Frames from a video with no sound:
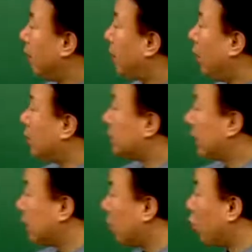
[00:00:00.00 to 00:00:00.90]

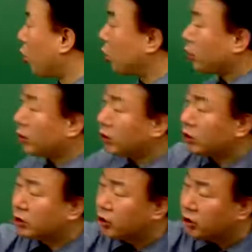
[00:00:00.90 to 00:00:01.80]
별장이나 고급 주택을
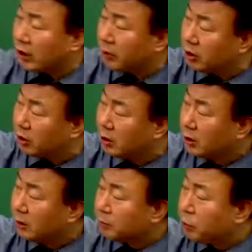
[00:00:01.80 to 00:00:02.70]
취득하면
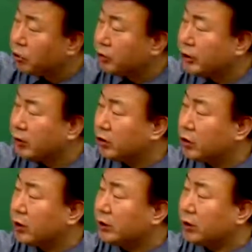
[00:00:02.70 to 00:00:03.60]
표준세를
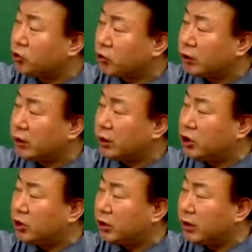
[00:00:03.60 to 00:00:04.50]
적용할 때 주택
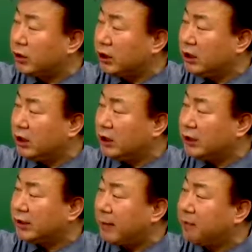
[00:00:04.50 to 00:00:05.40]
취득세율 1, 2,
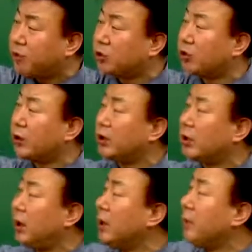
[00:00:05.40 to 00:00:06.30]
3%
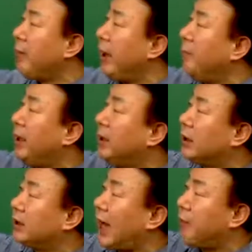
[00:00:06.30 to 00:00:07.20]
적용하는가 매매일
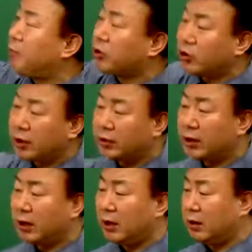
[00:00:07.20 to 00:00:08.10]
때 4%
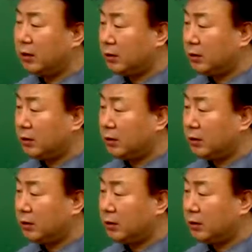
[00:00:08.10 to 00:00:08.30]
적용하는가